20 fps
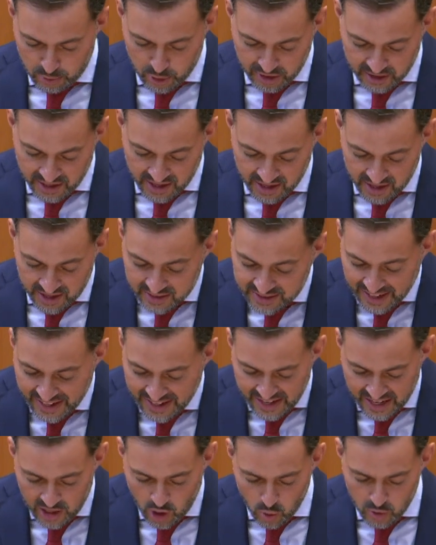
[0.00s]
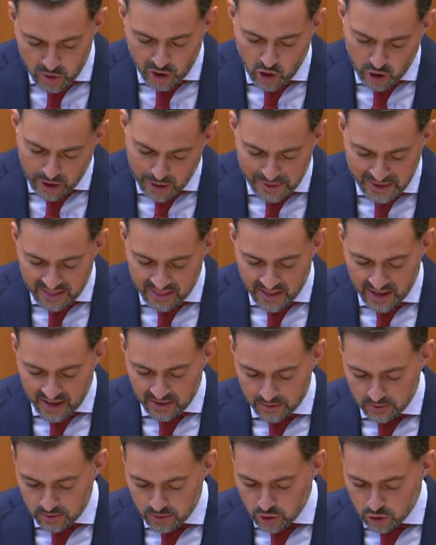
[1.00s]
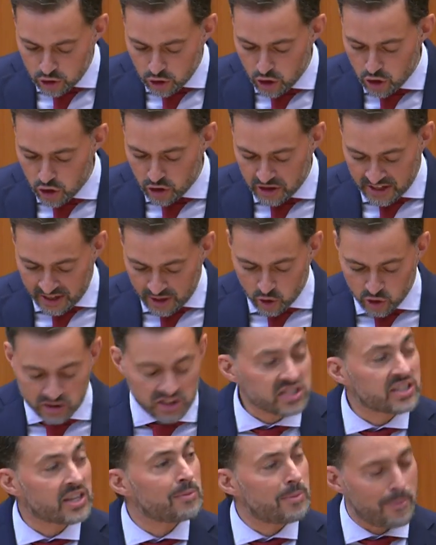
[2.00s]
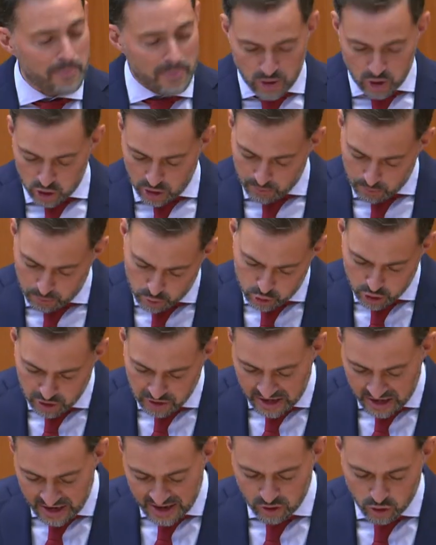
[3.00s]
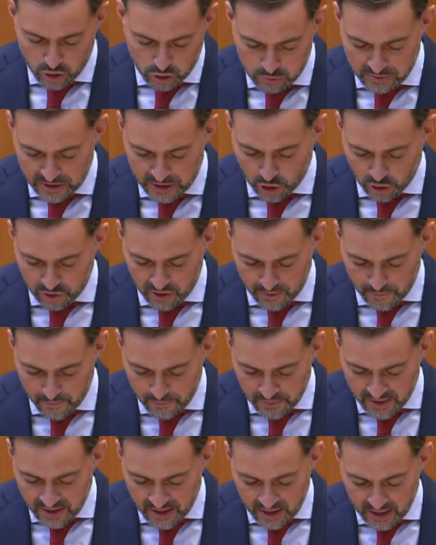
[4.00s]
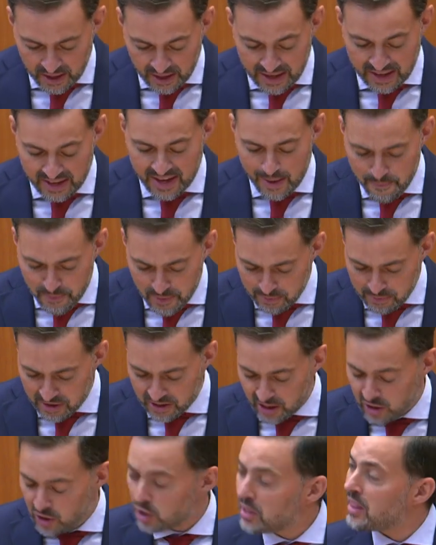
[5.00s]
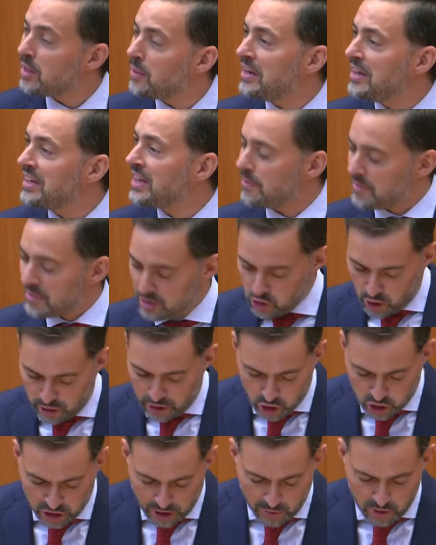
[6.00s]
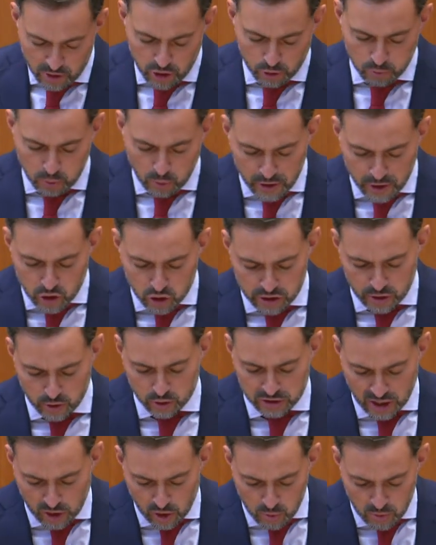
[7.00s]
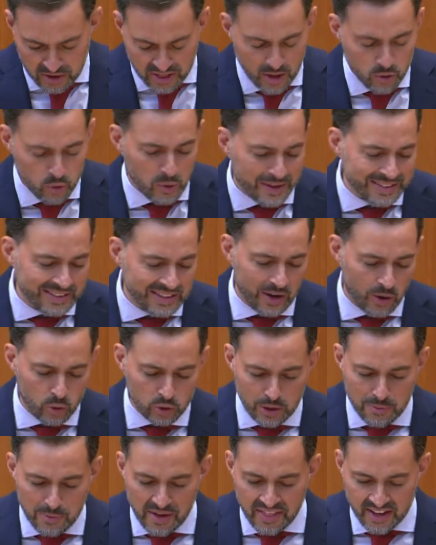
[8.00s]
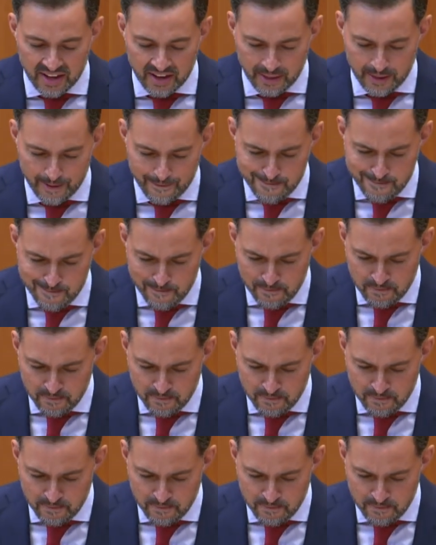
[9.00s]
Porque esta ley lo único que blinda son los recortes que el PP nos impuso en el año 2012 y que han permitido el debilitamiento de los servicios públicos de nuestra comunidad durante la última década.